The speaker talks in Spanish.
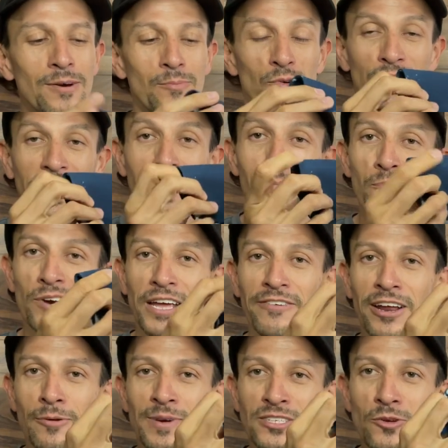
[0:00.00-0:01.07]
¿Por qué? Porque vean
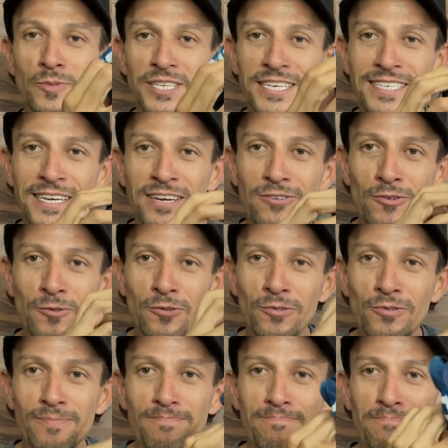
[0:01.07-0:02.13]
nomás cómo se hace un